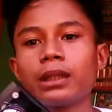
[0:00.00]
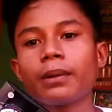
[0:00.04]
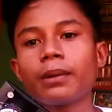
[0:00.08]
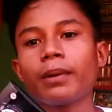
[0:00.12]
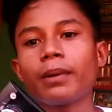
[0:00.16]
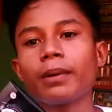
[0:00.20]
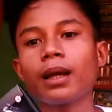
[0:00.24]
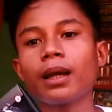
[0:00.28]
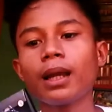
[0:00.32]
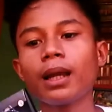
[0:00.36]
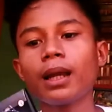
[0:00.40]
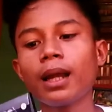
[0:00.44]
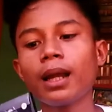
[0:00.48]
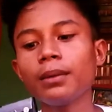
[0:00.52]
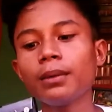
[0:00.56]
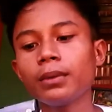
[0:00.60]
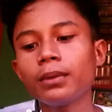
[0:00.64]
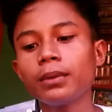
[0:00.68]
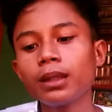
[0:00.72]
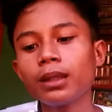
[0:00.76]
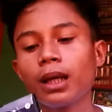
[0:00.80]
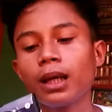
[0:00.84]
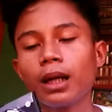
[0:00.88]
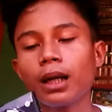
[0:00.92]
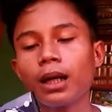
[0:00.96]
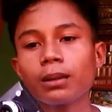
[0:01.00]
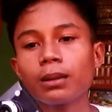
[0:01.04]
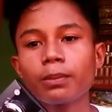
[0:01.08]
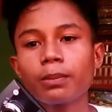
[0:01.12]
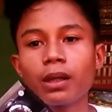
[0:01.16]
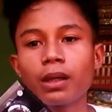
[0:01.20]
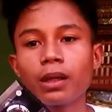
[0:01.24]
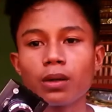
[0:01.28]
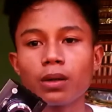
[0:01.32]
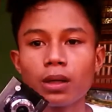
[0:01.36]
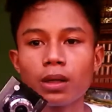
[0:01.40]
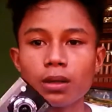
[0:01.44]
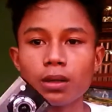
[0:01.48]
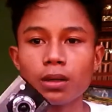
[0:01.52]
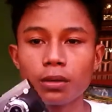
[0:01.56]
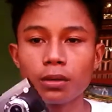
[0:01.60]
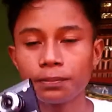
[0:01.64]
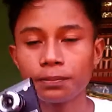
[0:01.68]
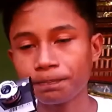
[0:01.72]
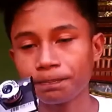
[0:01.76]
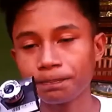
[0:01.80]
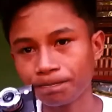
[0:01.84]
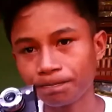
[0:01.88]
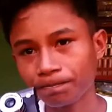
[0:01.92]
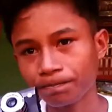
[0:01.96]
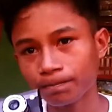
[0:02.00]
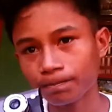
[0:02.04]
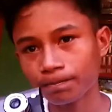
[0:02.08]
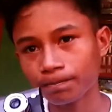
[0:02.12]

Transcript: hindi siya pang ilalim ng dagat pero ano